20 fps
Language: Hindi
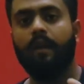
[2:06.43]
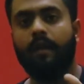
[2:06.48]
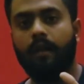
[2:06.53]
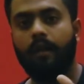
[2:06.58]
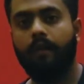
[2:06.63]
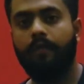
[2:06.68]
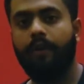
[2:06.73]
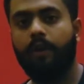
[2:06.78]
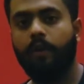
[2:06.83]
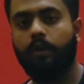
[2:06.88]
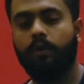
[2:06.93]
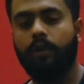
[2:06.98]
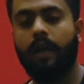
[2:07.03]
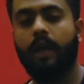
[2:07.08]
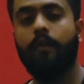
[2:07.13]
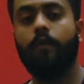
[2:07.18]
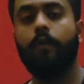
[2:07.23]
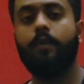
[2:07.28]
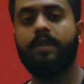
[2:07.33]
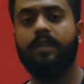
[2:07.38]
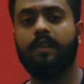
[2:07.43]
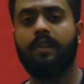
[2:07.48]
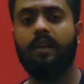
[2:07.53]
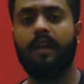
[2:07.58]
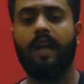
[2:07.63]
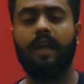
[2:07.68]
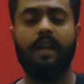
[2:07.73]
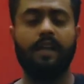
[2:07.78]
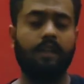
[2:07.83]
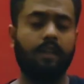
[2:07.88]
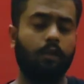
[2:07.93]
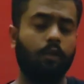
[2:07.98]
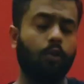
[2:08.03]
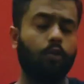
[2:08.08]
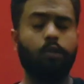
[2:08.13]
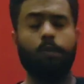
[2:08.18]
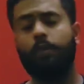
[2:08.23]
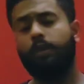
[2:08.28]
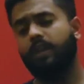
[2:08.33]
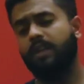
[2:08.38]
फिट होता है वो भी चीज़ें निकाल लेते हैं
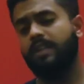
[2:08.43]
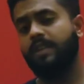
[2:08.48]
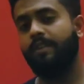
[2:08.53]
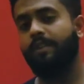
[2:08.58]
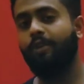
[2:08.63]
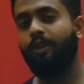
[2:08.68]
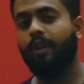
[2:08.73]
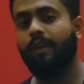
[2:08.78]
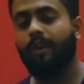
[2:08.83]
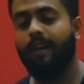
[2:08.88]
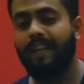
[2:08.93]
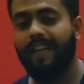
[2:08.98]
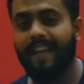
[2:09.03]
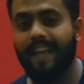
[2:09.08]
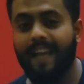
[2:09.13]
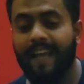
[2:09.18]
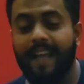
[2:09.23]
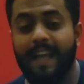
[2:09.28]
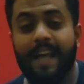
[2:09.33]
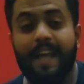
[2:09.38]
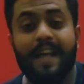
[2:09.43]
लोग तो बहुत अच्छी वीडियो होने वाली है